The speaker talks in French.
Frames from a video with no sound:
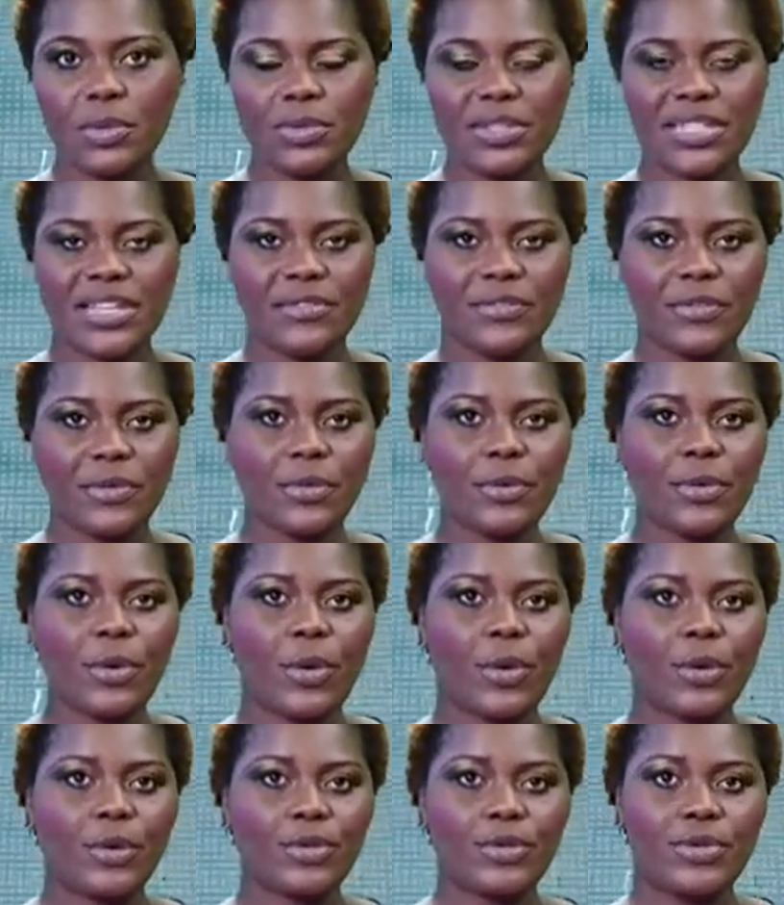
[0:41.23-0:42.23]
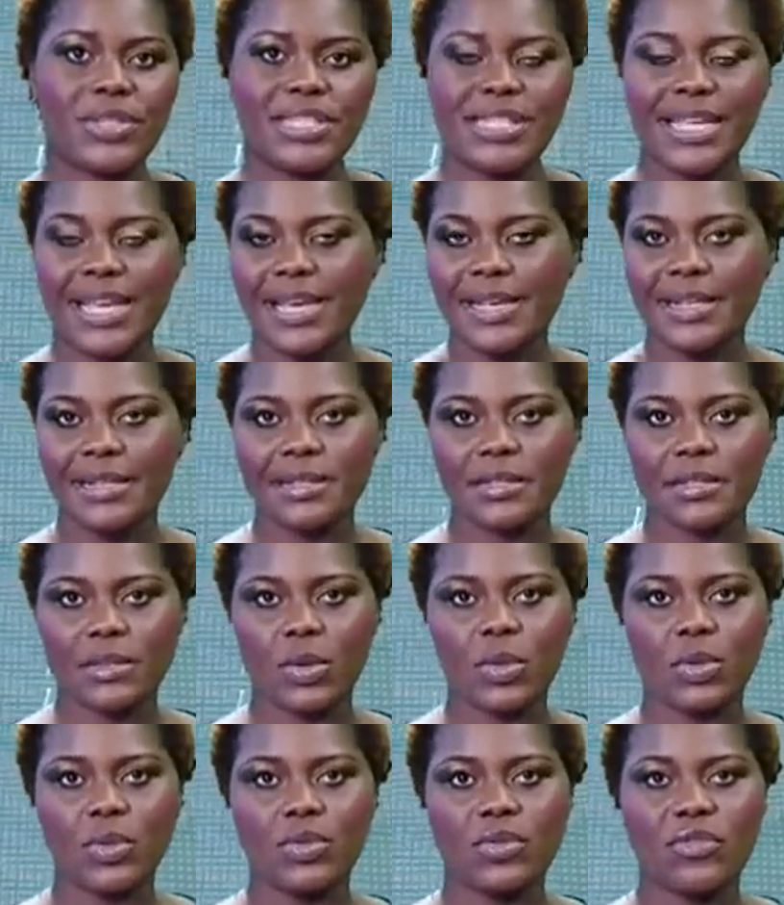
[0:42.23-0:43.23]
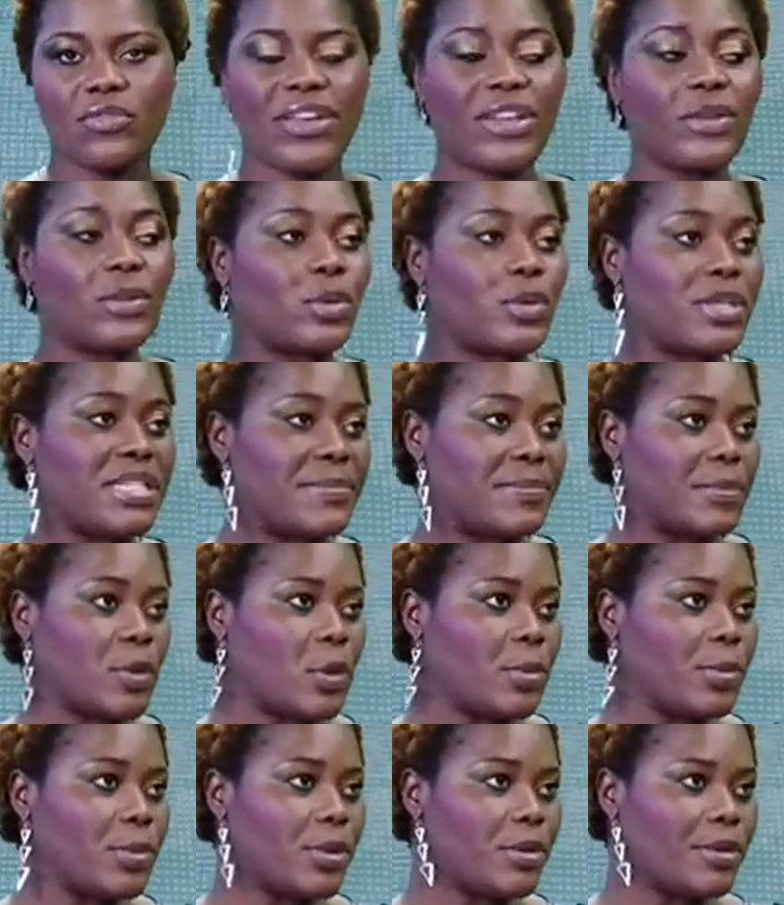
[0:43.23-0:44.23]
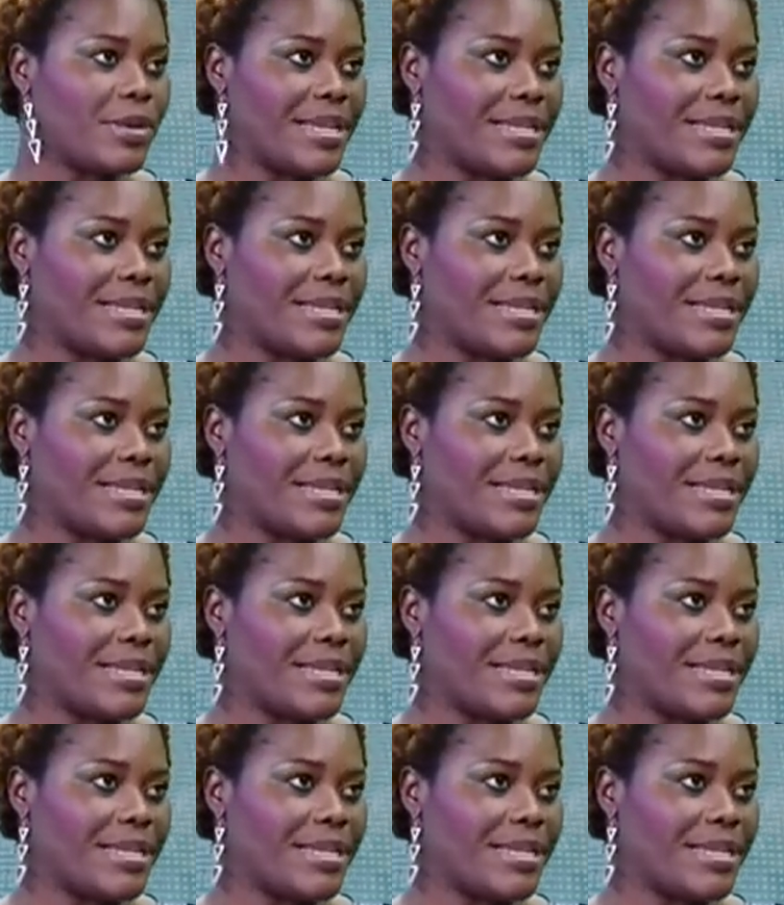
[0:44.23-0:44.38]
Nous avons euh, du 16 au 22 septembre.